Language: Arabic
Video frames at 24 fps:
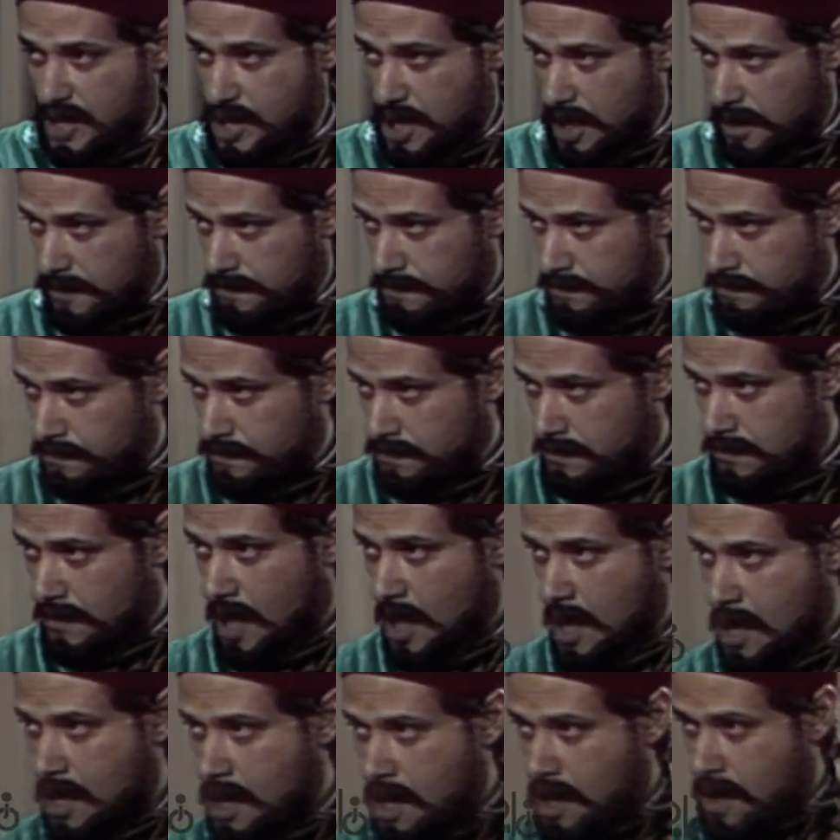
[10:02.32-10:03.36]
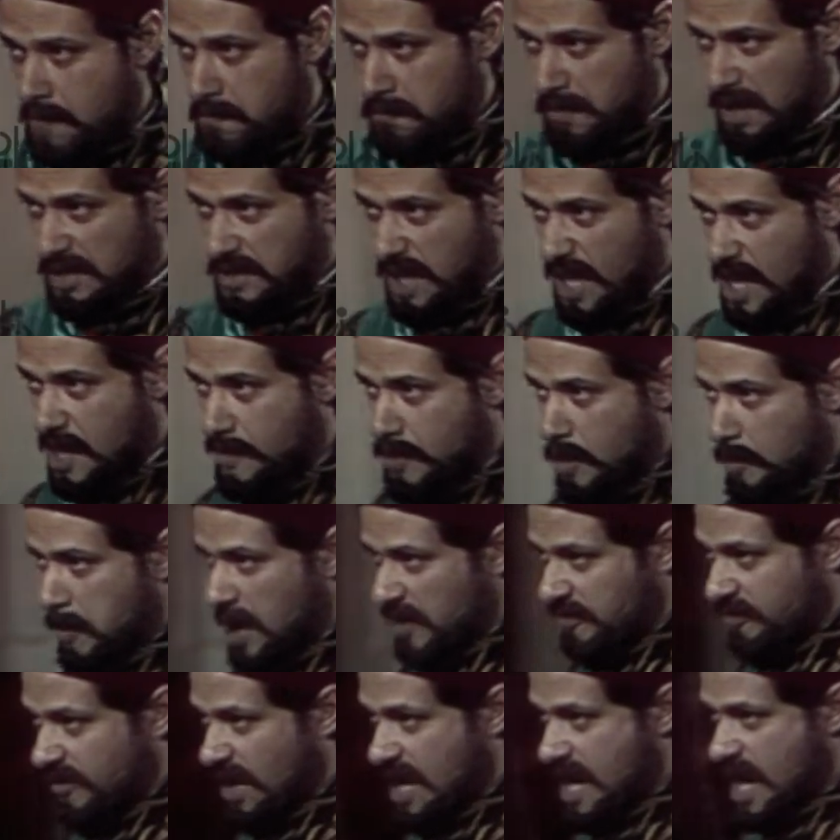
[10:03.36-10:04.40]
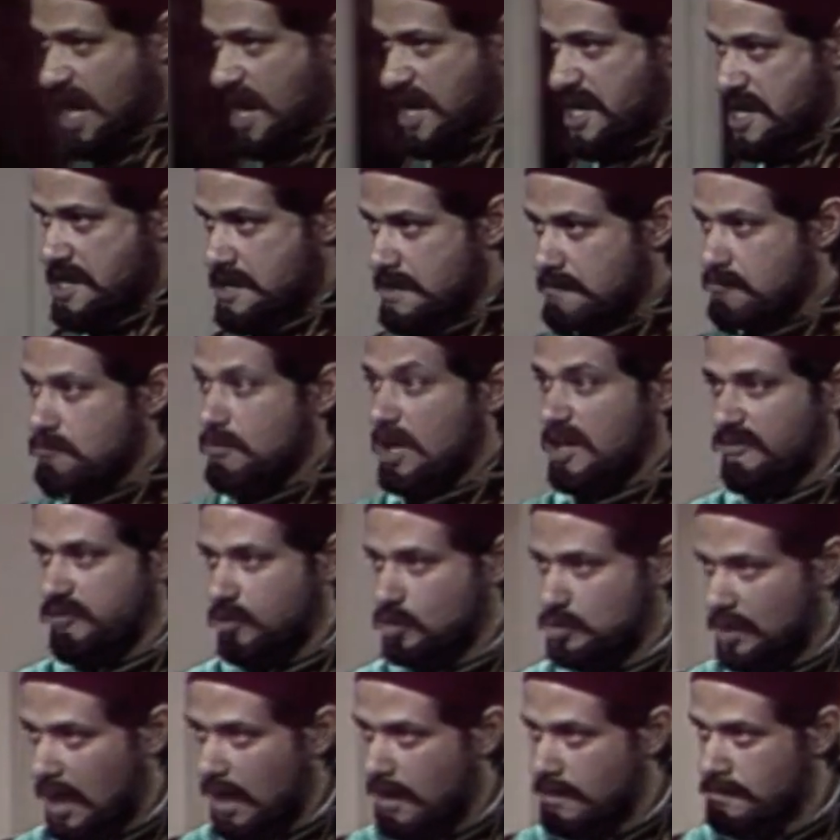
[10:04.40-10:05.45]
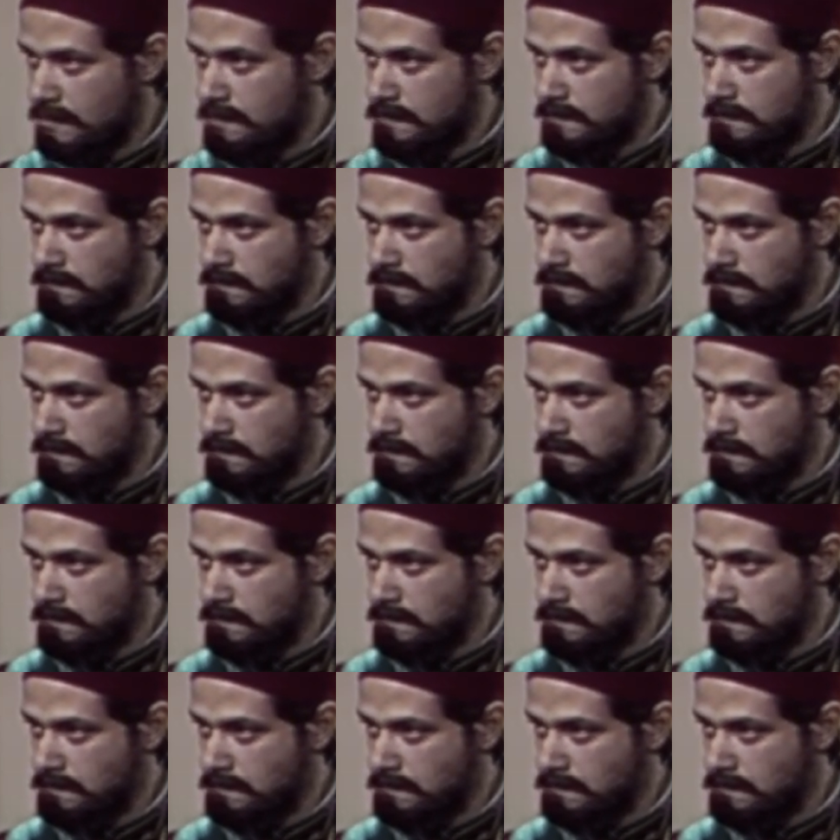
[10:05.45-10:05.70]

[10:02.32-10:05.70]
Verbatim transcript: باشا مطالب ضباط فلاحين مرفوضة